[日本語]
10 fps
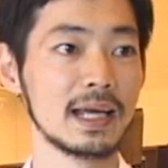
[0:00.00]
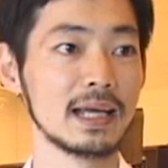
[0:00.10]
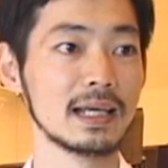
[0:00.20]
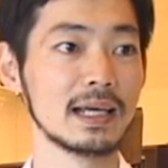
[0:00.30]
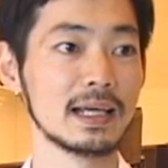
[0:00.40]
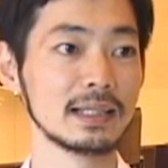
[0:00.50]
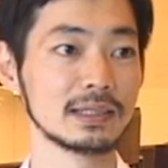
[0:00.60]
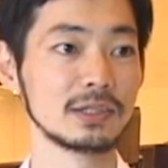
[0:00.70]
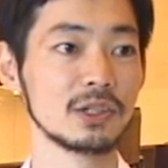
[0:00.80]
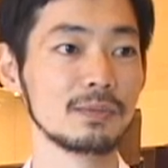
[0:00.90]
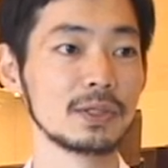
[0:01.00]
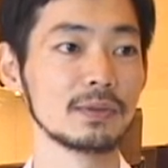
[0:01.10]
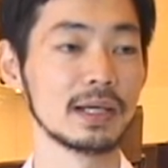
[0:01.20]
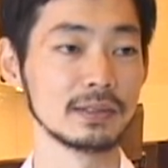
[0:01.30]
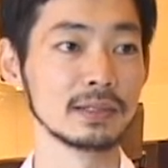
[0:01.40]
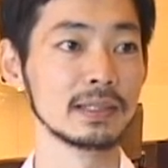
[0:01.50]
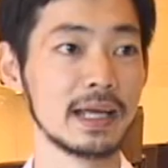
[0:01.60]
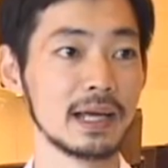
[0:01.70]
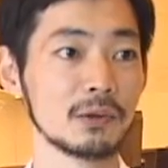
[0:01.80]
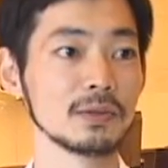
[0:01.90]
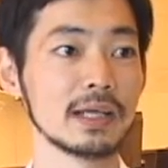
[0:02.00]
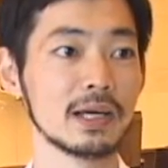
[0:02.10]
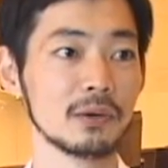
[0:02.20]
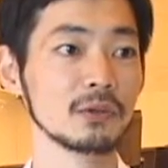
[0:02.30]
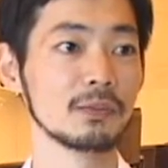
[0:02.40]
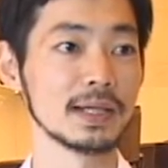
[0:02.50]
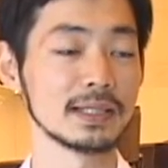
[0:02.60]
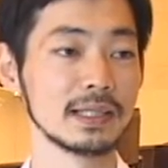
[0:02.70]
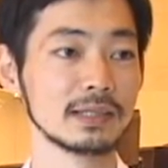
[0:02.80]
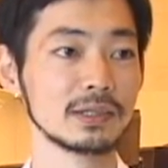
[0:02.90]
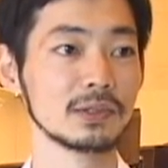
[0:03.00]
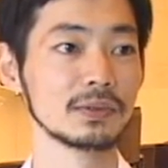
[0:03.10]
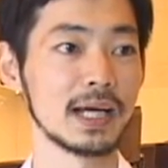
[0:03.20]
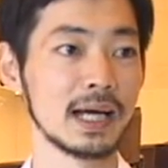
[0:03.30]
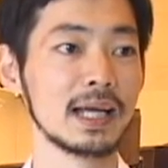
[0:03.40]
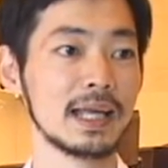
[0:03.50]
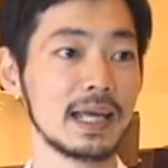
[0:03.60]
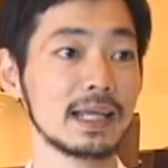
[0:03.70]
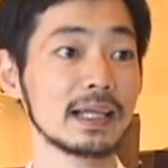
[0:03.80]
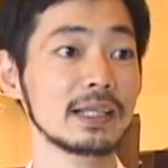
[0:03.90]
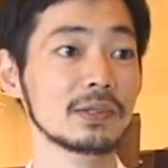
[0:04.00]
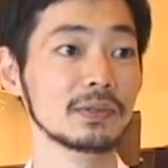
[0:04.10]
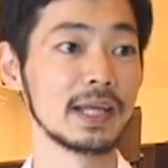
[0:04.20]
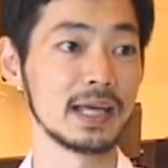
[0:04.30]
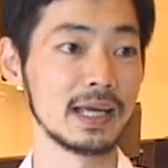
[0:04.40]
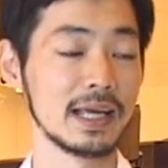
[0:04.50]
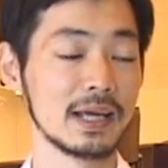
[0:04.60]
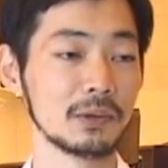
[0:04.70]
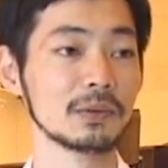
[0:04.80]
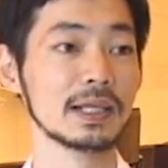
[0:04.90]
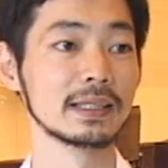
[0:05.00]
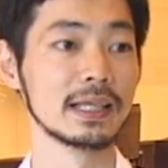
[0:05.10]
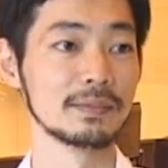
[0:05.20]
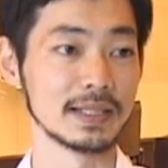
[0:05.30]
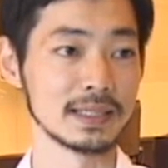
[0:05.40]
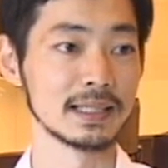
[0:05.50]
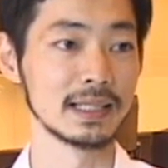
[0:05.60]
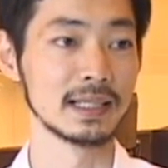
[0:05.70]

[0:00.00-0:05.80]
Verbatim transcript: え強みとなる個性を伸ばしていくような内容で行っています